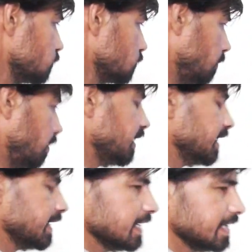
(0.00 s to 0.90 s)

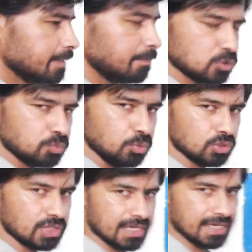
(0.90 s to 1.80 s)
दबाने के लिए
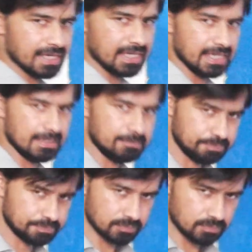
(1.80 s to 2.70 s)
मजबूत करने के लिए
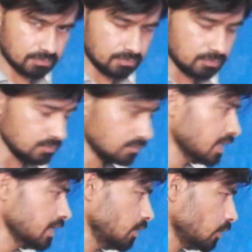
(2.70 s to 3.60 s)

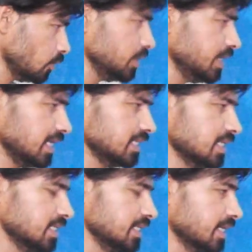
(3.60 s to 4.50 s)
रोड़ी डाली
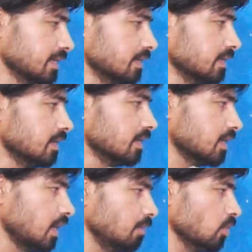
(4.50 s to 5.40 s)
जाती है
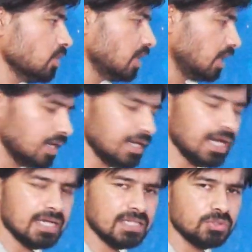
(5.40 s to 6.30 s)
कब और कहाँ
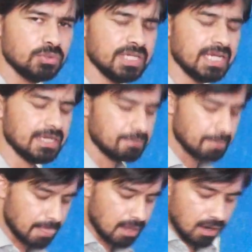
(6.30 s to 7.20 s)
डालनी ज़रूरी है
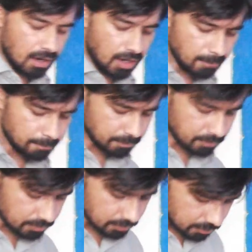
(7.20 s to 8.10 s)
अब
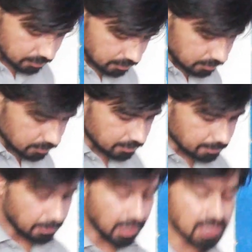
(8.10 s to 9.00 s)

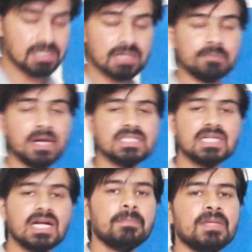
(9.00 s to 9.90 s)
बाज़ बाज़
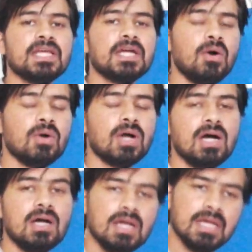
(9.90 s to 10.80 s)
जगह आपने देखा
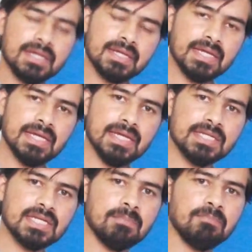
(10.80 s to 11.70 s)
होगा कि
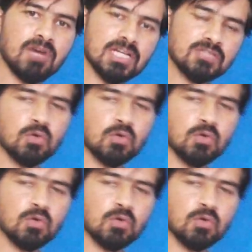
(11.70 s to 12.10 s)
जब फर्स्ट